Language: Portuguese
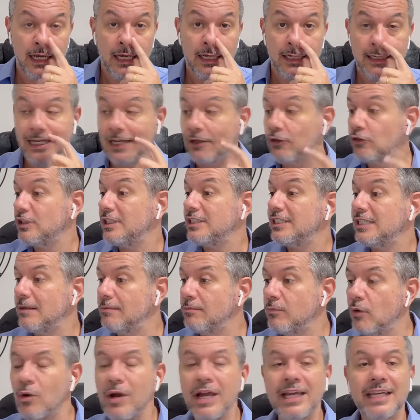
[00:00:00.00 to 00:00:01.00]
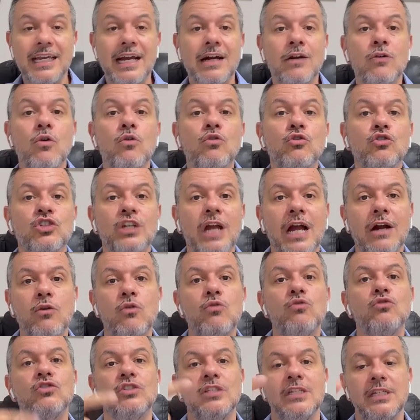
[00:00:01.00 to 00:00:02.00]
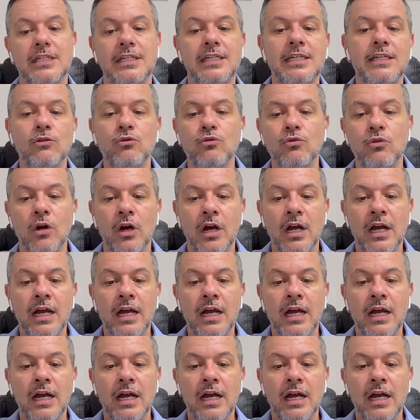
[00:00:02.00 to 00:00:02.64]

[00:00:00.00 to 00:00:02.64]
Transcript: E a notícia boa é que a Gol já conseguiu